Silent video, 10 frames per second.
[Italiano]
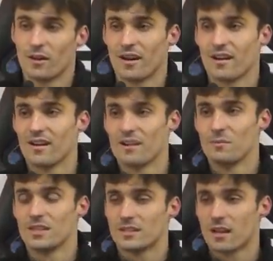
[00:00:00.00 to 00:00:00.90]
Allora, il
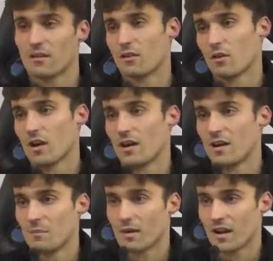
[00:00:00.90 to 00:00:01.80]
mister deve
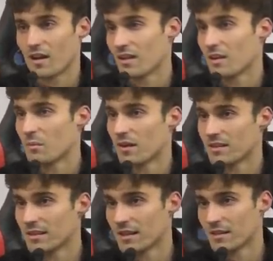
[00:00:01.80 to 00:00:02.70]
ancora parlare della
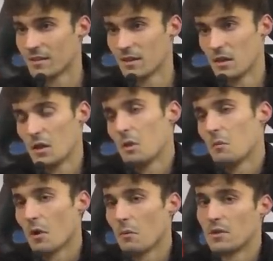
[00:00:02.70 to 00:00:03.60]
partita,
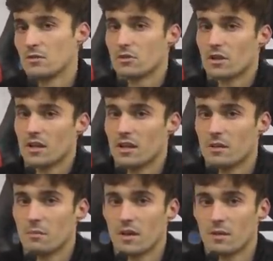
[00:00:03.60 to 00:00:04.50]
però penso
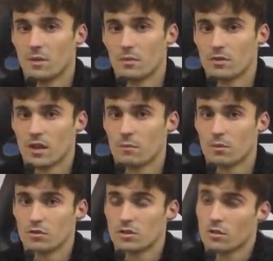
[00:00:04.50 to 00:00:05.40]
che per il primo
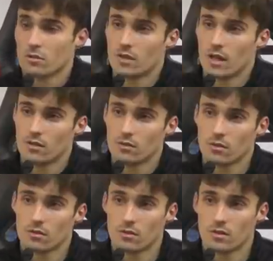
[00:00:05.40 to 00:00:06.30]
tempo sia
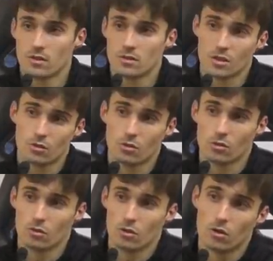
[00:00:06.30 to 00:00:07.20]
contento, il
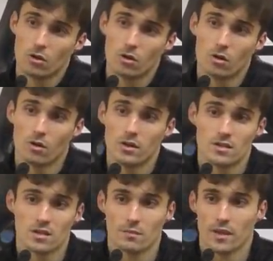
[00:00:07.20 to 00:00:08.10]
secondo
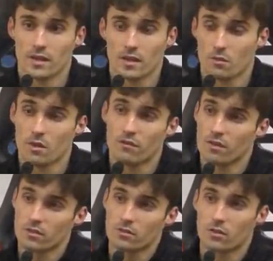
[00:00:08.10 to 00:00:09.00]
inizialmente non abbiamo
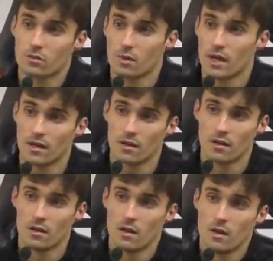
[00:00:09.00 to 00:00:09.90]
fatto tanto bene
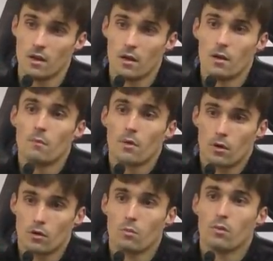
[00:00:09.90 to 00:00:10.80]

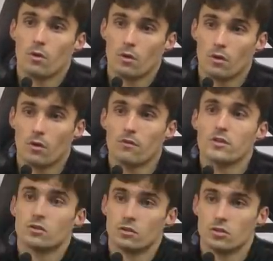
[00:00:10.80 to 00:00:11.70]
però dopo
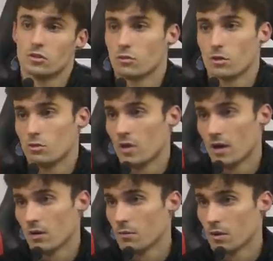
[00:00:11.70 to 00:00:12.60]
facendo il 5-2
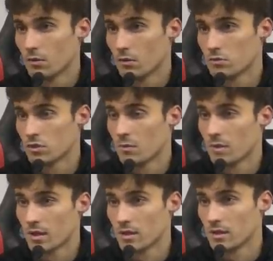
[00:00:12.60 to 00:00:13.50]
ecco, abbiamo concluso la
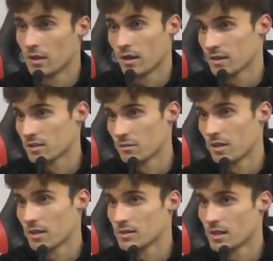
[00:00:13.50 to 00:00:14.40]
partita anche se
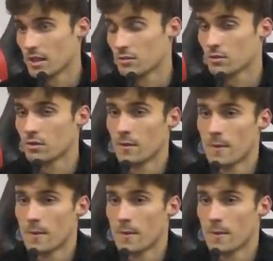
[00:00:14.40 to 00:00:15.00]
abbiamo rischiato.